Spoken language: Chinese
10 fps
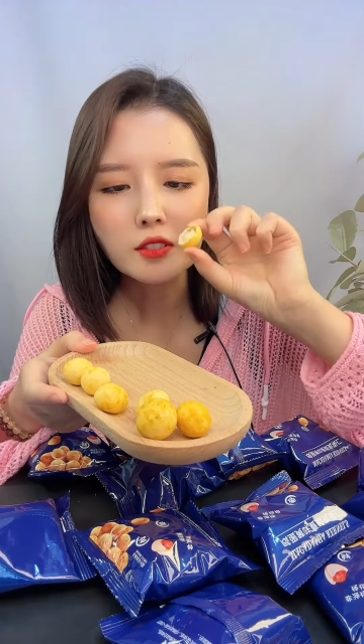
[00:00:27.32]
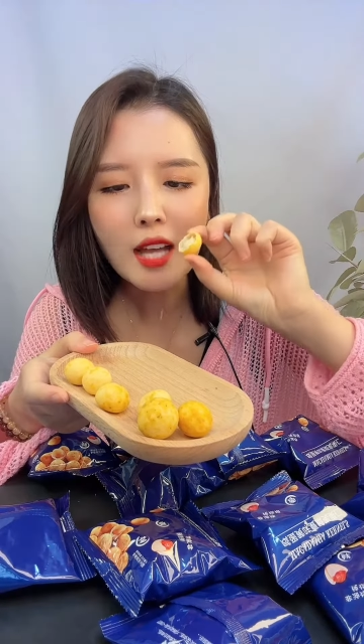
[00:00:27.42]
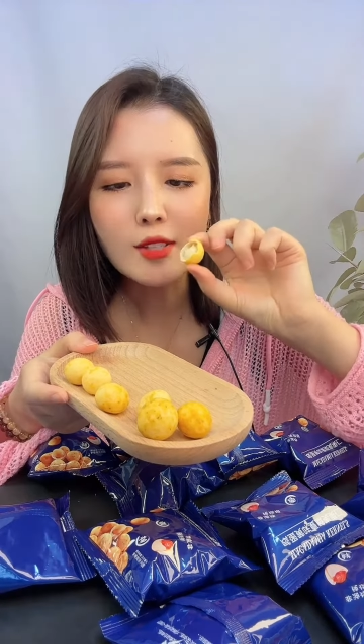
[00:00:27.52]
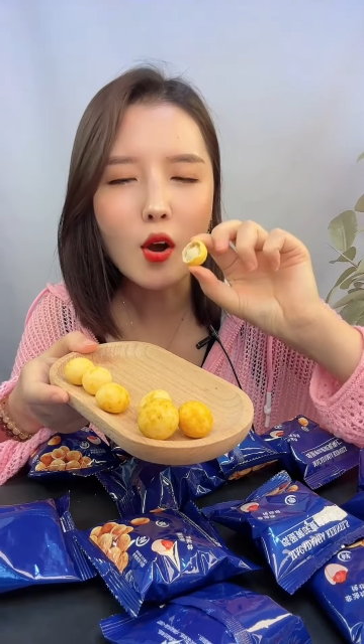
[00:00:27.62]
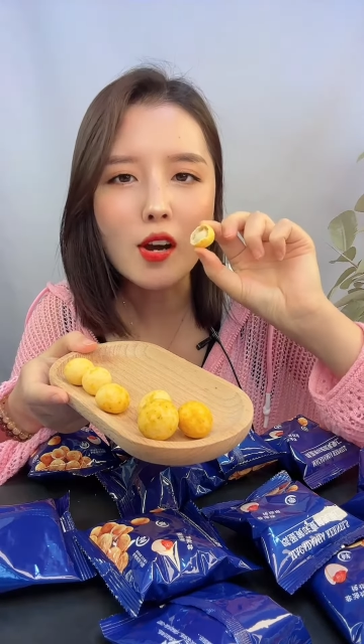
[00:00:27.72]

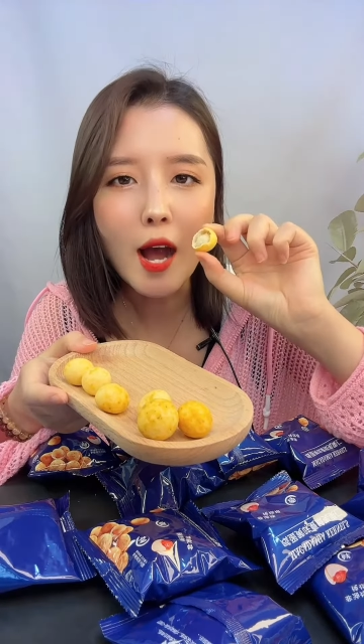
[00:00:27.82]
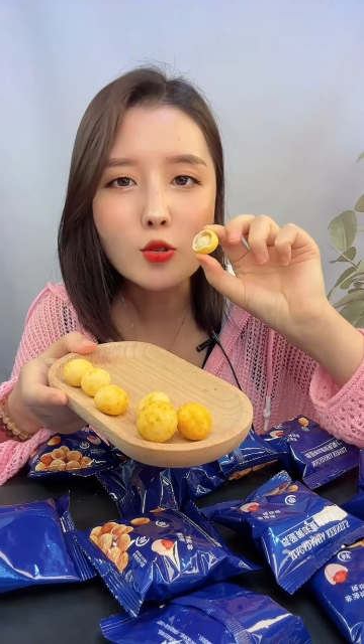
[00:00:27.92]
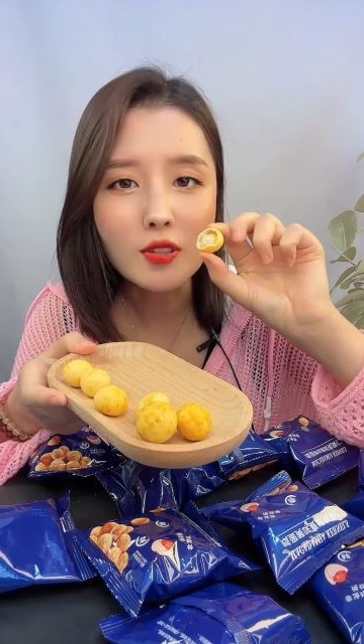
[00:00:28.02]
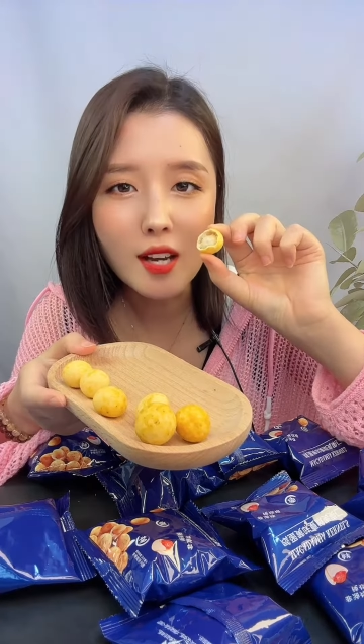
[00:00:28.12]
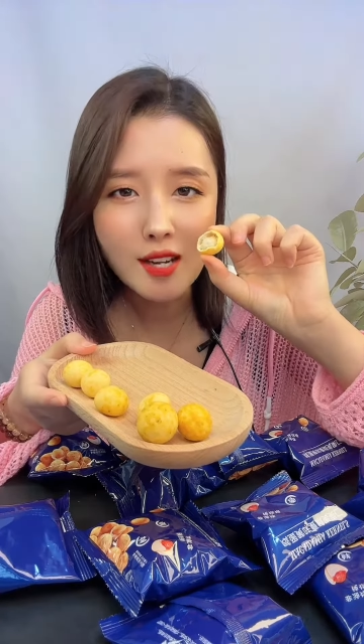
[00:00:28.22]
大小和鹌
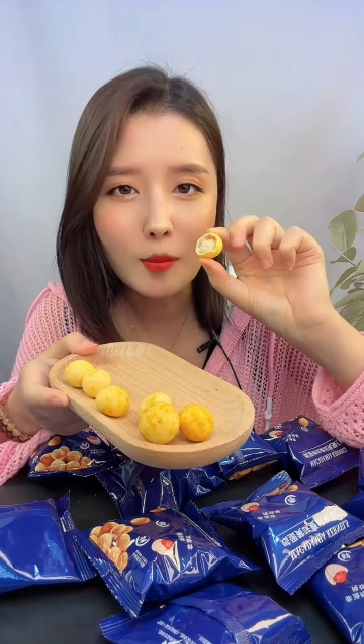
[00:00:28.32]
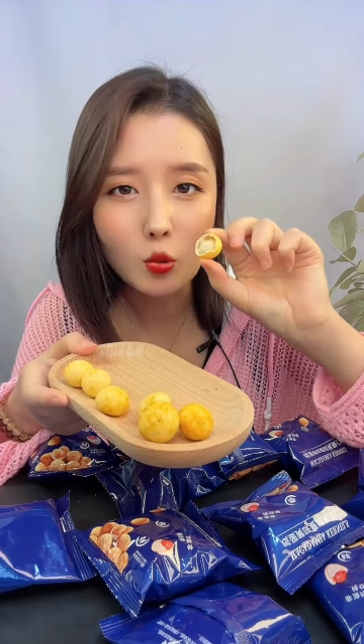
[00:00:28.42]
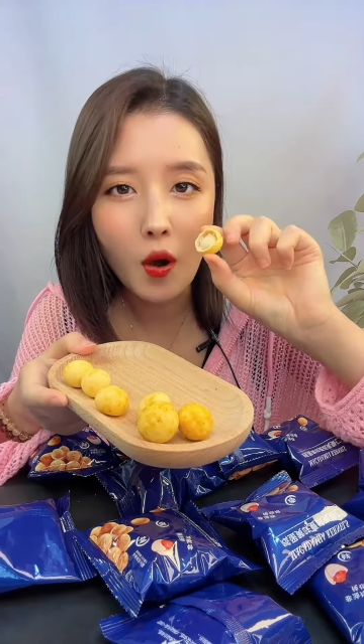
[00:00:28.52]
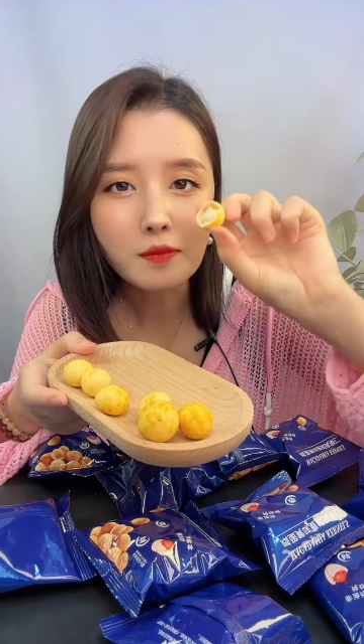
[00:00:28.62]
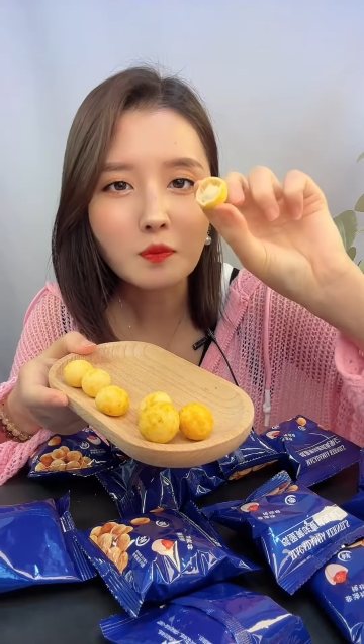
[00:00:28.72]
鹑蛋差不
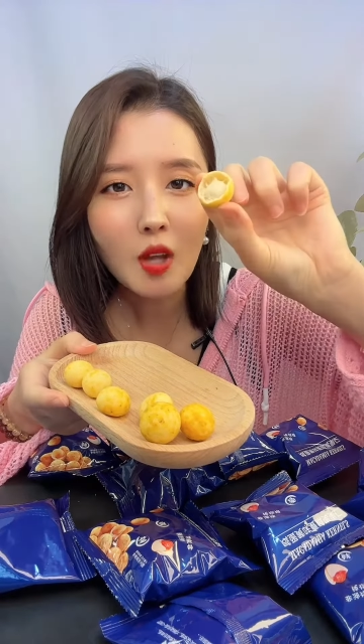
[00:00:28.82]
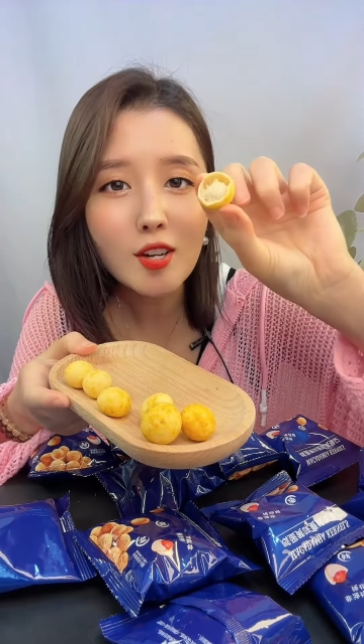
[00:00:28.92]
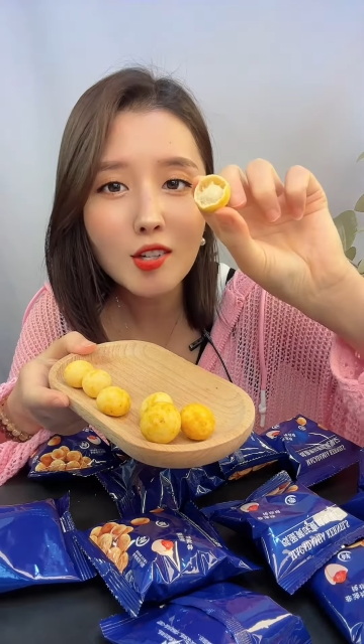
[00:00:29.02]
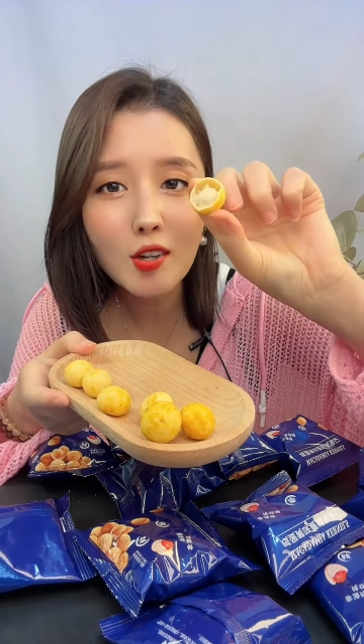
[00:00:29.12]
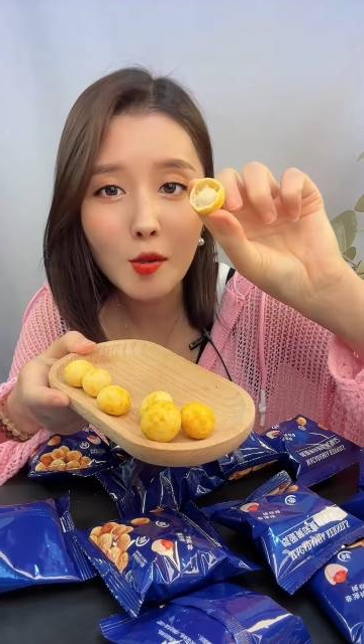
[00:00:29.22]
多，它
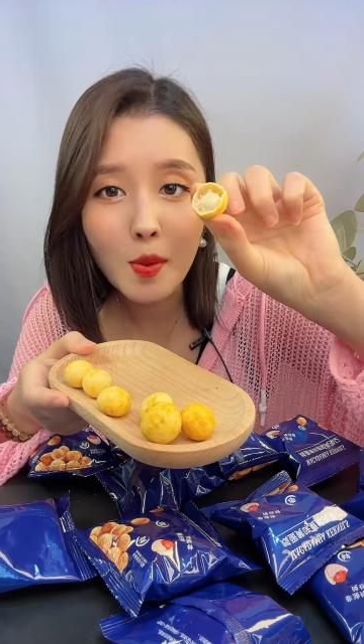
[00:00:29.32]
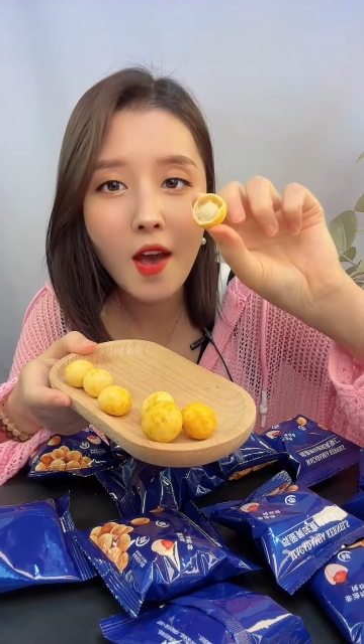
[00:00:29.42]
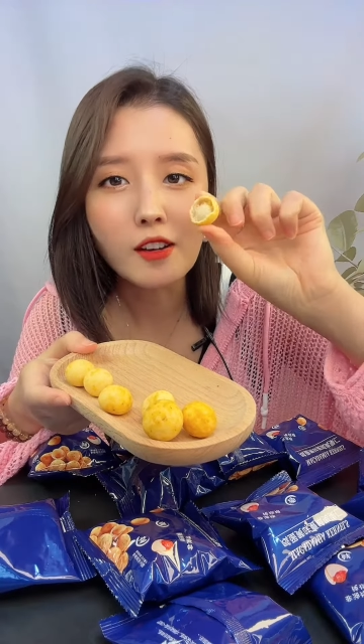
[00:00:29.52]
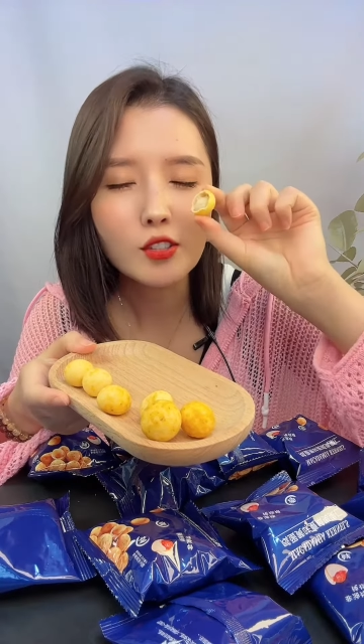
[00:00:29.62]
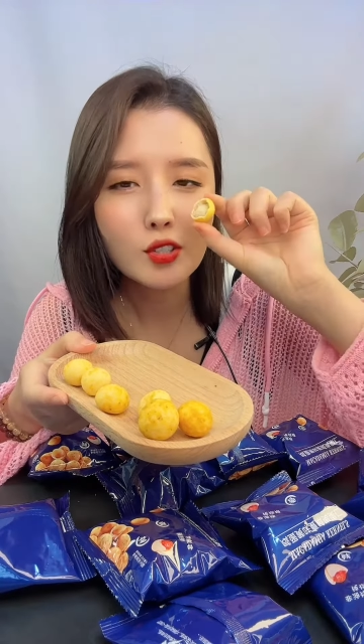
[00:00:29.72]
这个里
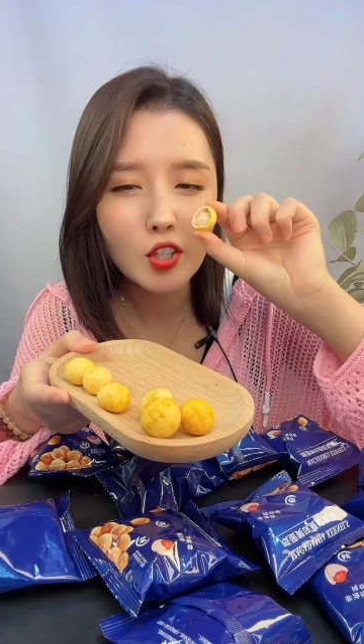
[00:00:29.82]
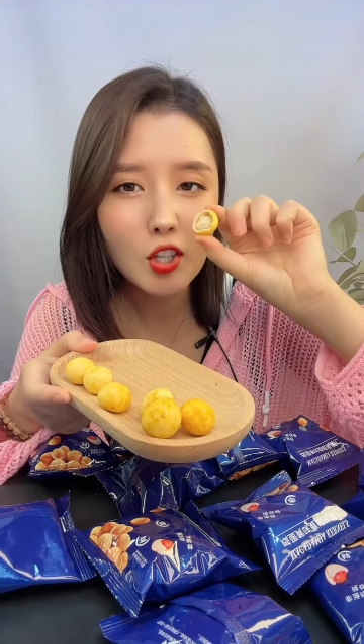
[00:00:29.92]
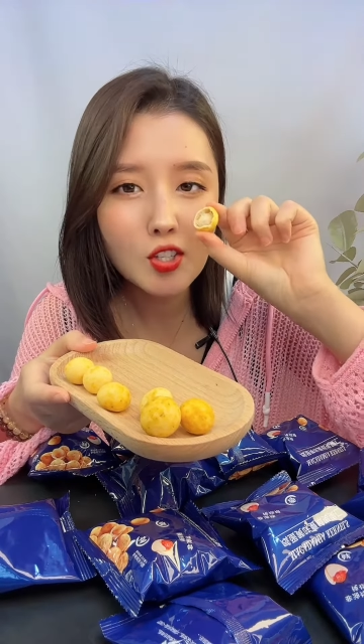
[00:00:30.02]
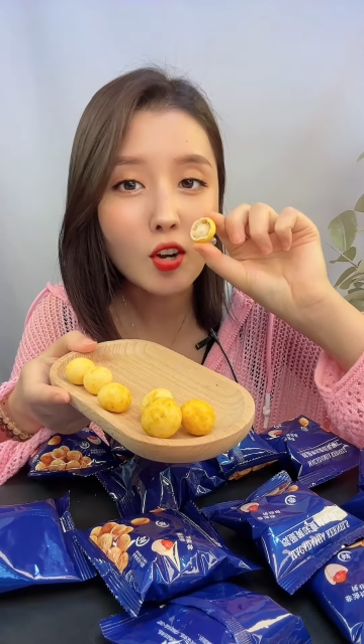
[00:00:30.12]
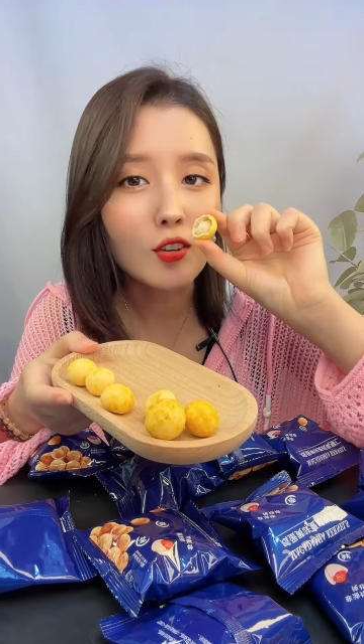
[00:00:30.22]
面是
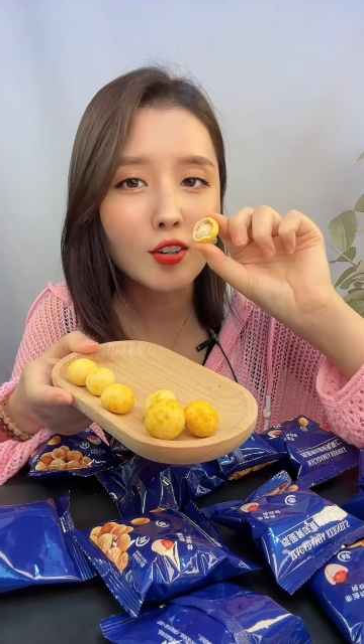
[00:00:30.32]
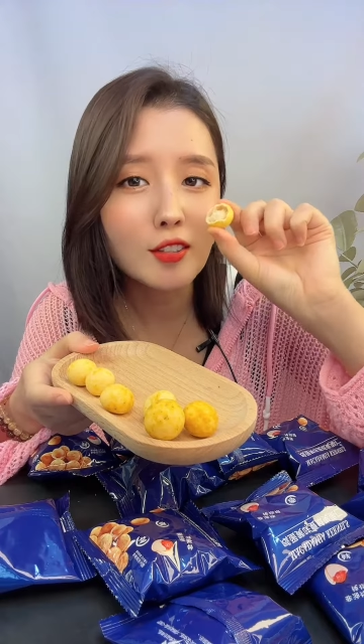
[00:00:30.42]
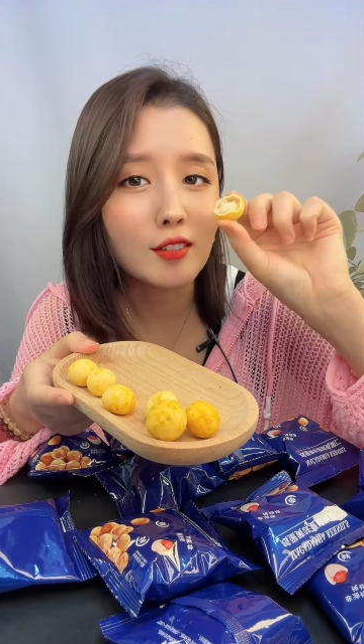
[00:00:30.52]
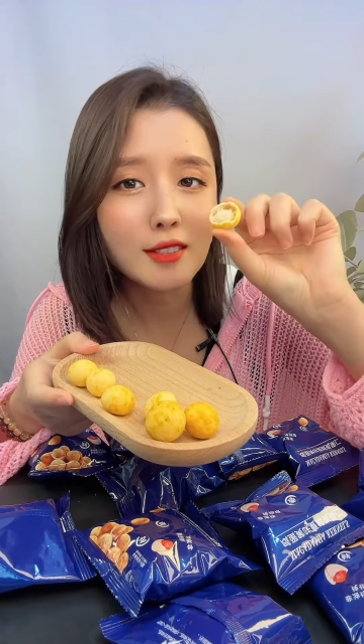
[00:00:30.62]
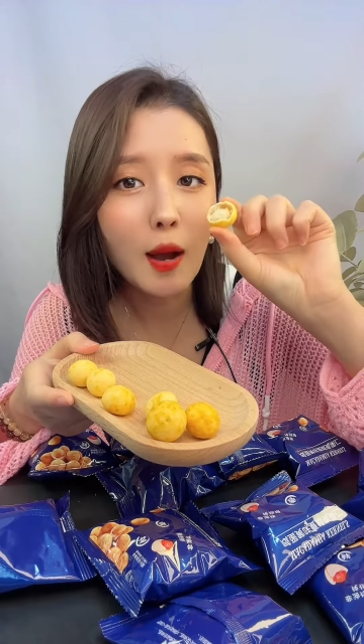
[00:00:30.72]
一整颗
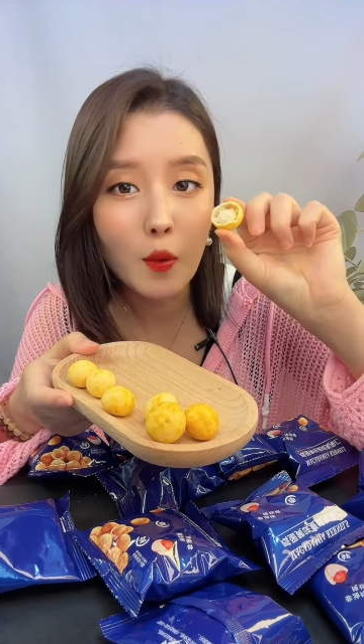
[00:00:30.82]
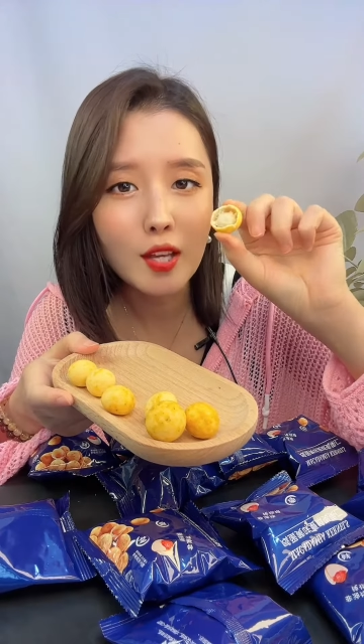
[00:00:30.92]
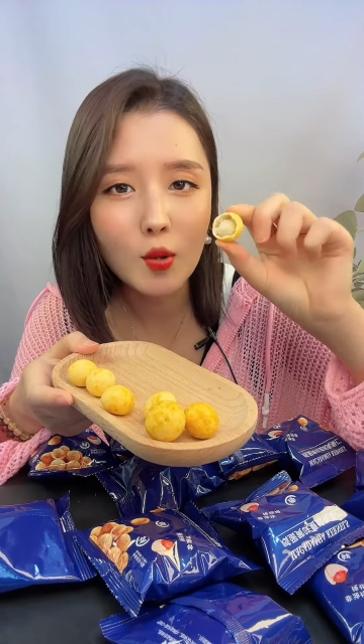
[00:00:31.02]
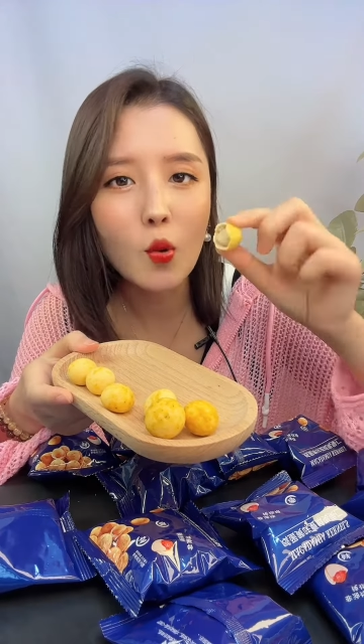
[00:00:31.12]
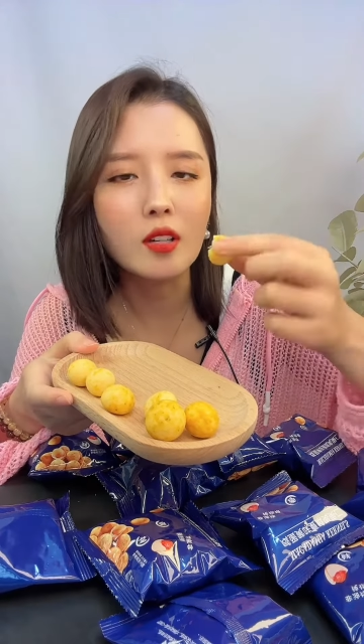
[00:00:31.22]
的夏威
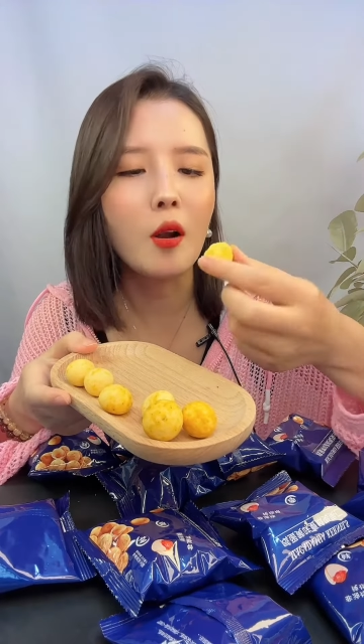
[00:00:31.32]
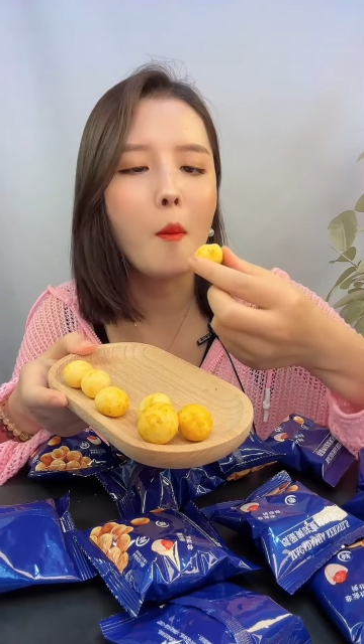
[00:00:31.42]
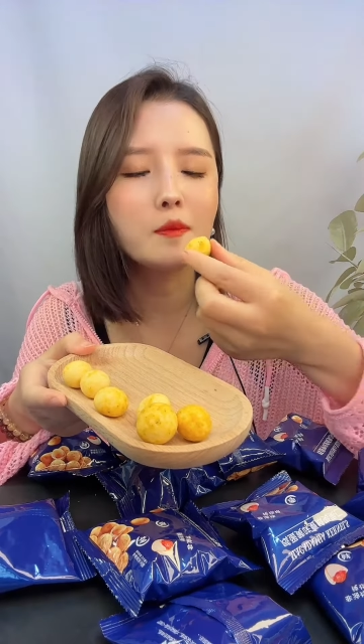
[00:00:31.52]
夷果仁